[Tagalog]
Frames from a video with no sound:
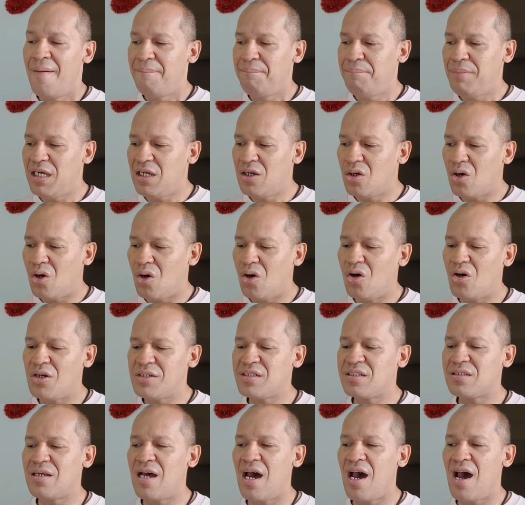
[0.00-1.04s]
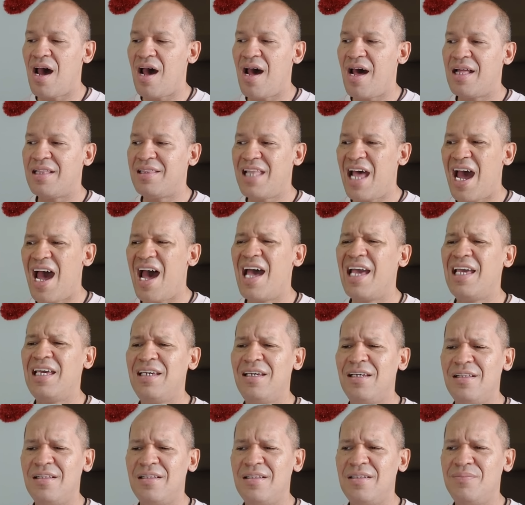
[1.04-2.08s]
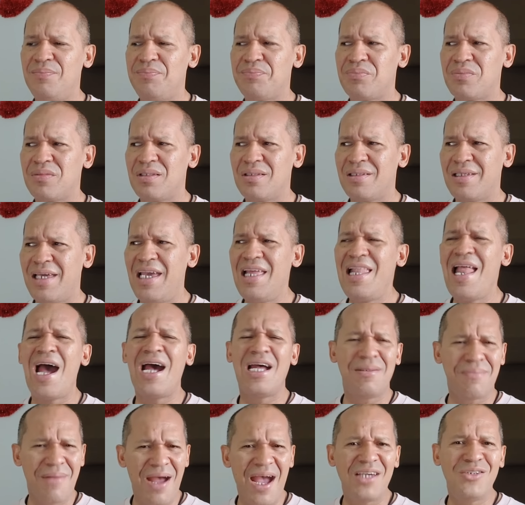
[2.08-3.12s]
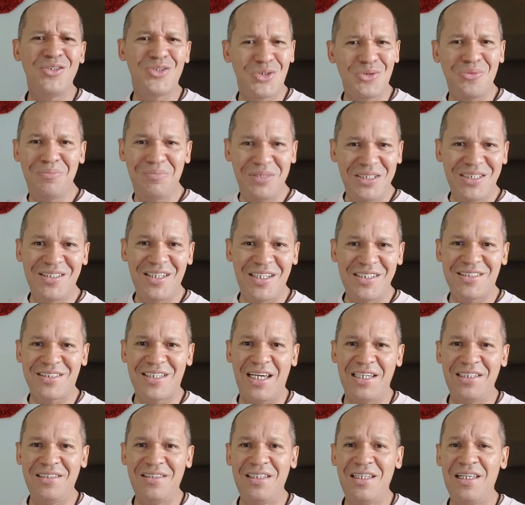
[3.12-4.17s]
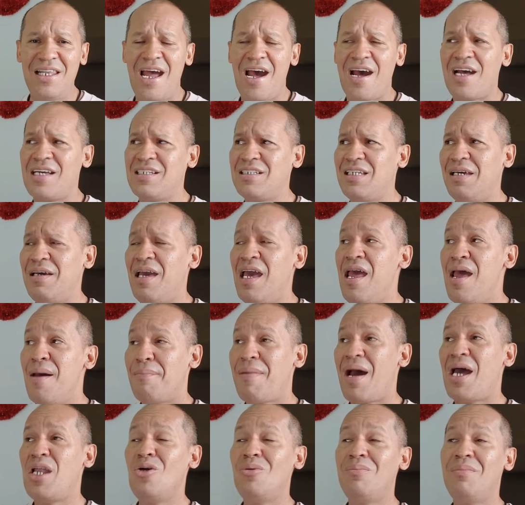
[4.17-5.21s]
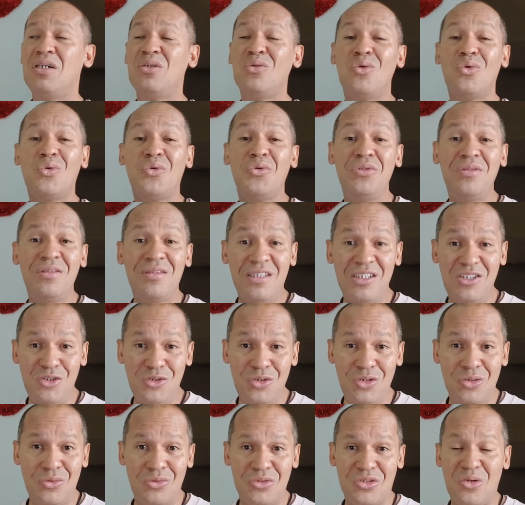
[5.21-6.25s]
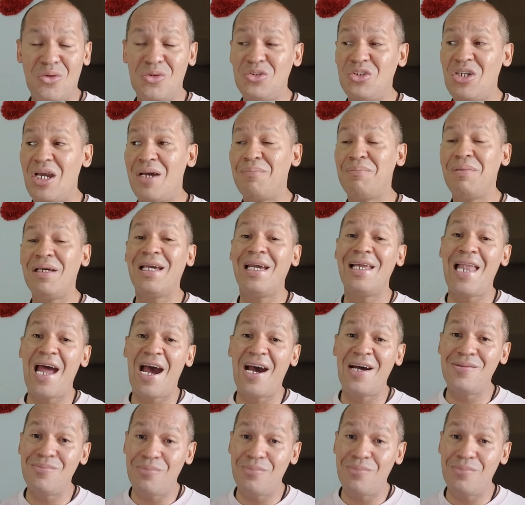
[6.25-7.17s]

because uh, dahil kailangan maayos yung business side nila kasi paano magkukontinue? So, syempre, kailangan